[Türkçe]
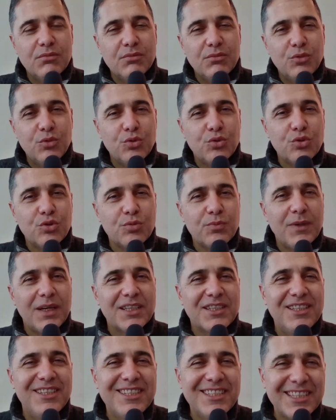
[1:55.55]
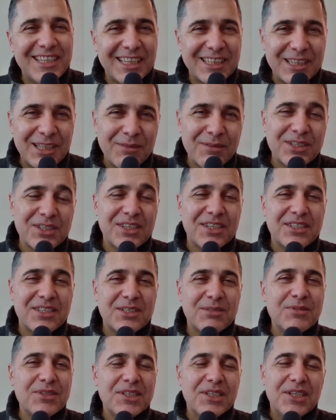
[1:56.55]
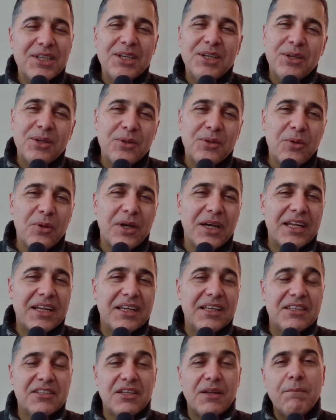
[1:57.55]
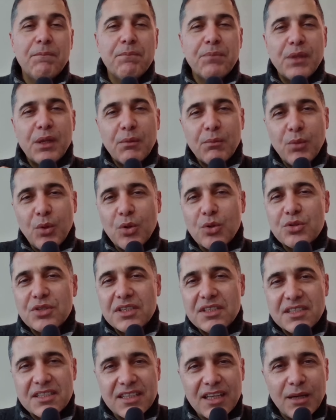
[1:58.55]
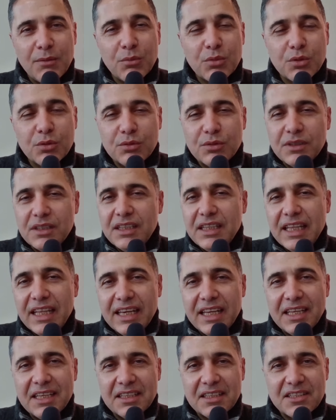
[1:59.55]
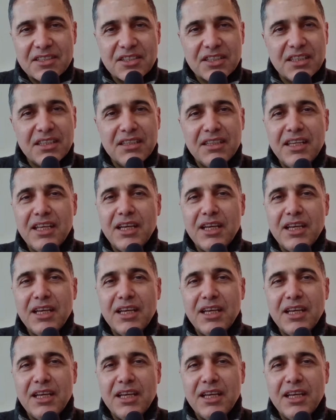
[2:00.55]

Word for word: düşüş başlayacak deme şansımız Yok arkadaşlar. Borsa İstanbul'un nereye gideceğini, ne